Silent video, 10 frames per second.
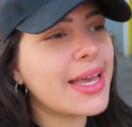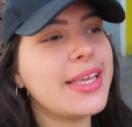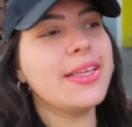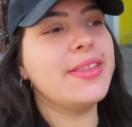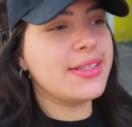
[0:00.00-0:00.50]

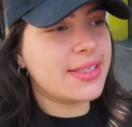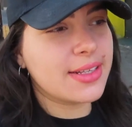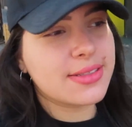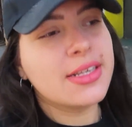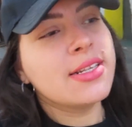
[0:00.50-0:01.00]
ahí
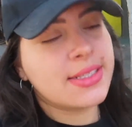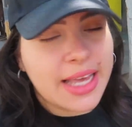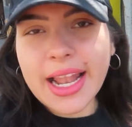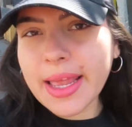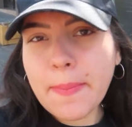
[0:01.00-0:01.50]
dicen,
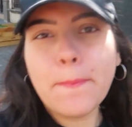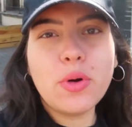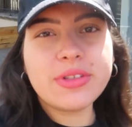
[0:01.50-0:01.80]
salen